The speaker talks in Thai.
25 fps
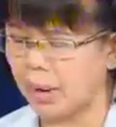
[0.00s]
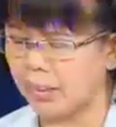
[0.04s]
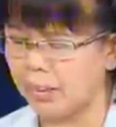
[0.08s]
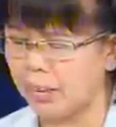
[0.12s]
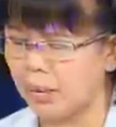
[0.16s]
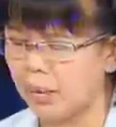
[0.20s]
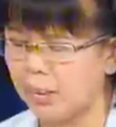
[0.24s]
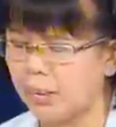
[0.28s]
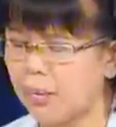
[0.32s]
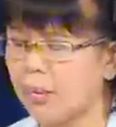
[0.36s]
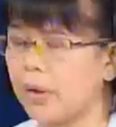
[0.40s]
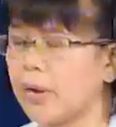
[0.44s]

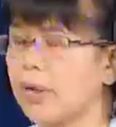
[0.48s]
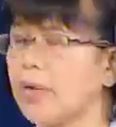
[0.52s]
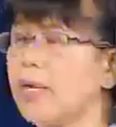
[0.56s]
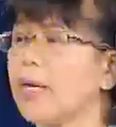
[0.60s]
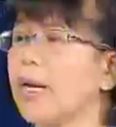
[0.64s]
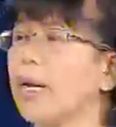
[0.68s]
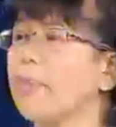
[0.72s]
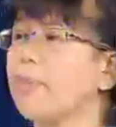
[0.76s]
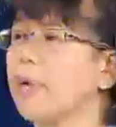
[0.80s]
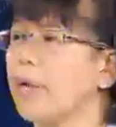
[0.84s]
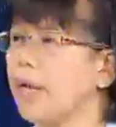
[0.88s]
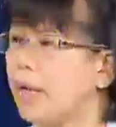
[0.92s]
สำหรับผู้
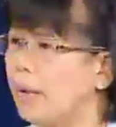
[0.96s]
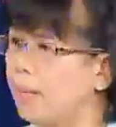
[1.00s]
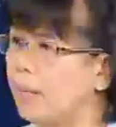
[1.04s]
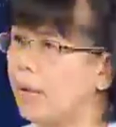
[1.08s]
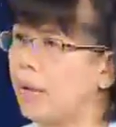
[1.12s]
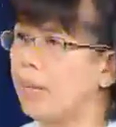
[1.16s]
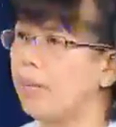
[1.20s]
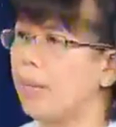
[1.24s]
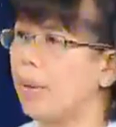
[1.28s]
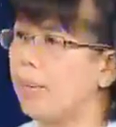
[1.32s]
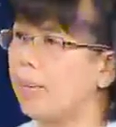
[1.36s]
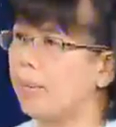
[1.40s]
ป่วยที่รับ
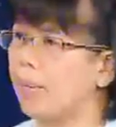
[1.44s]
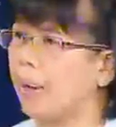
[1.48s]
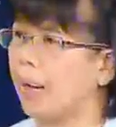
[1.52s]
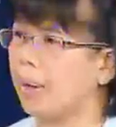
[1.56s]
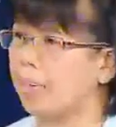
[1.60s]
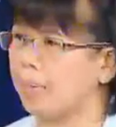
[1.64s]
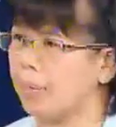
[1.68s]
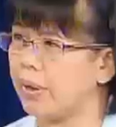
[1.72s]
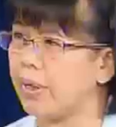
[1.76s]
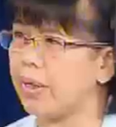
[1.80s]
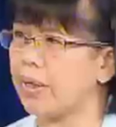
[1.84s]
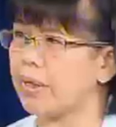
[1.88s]
เคมี
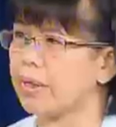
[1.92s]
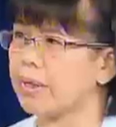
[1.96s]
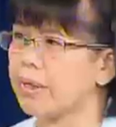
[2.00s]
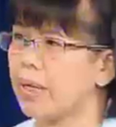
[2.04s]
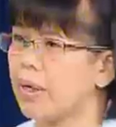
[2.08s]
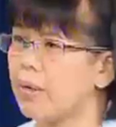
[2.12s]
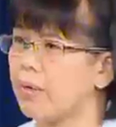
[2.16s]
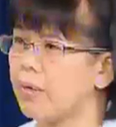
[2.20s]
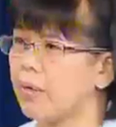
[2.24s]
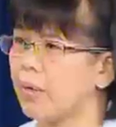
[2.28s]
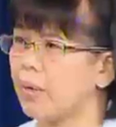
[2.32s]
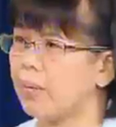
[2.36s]
บำบัดมะ
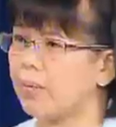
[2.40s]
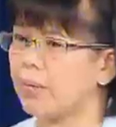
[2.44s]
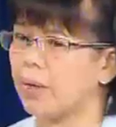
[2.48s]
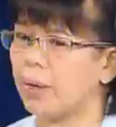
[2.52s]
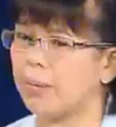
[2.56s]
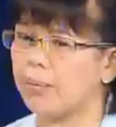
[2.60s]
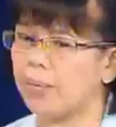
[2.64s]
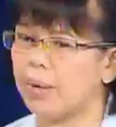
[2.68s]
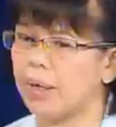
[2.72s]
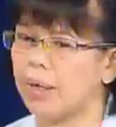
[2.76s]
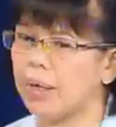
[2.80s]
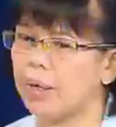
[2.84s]
เร็งเต้า
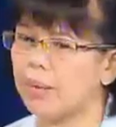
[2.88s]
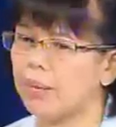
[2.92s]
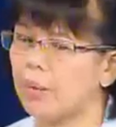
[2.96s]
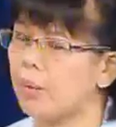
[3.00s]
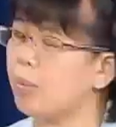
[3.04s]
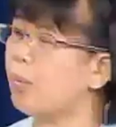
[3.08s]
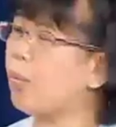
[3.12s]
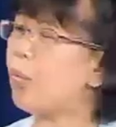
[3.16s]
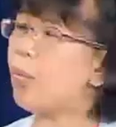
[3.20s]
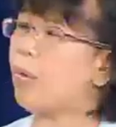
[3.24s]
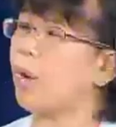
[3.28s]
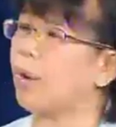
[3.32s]
นมทำ
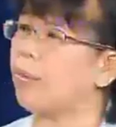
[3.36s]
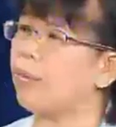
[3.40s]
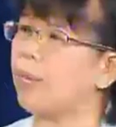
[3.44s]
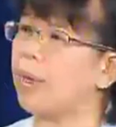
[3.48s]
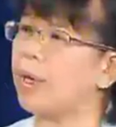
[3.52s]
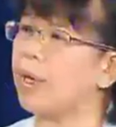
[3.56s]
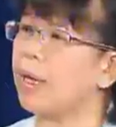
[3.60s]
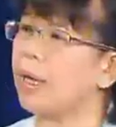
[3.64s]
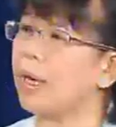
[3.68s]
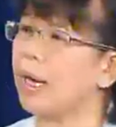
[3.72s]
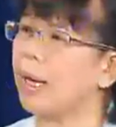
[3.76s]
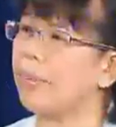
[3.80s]
ให้ผู้
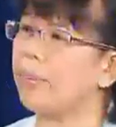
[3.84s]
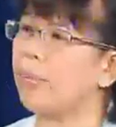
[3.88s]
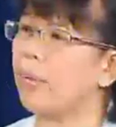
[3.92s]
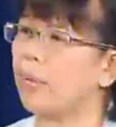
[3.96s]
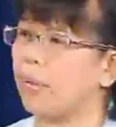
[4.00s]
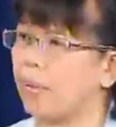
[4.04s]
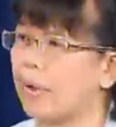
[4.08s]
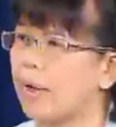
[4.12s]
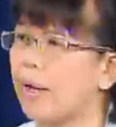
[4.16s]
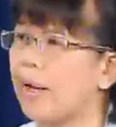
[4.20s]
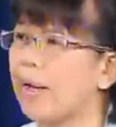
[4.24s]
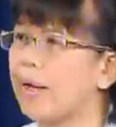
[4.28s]
ป่วยไม่ได้
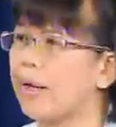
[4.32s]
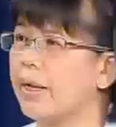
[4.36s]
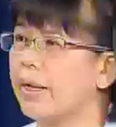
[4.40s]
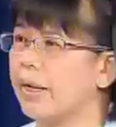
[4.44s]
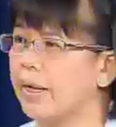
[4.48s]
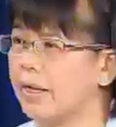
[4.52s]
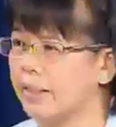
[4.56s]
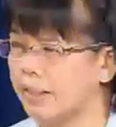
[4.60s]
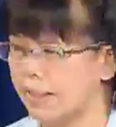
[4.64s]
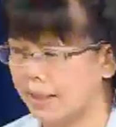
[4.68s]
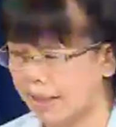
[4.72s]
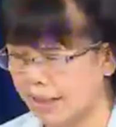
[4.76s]
รับผล
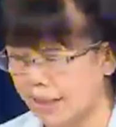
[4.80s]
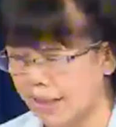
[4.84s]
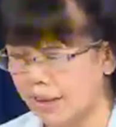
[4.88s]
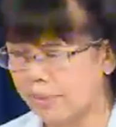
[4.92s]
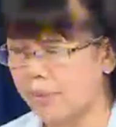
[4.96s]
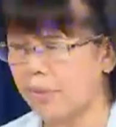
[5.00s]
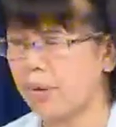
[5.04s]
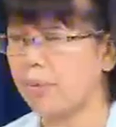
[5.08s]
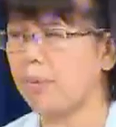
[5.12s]
ข้างเคียงจา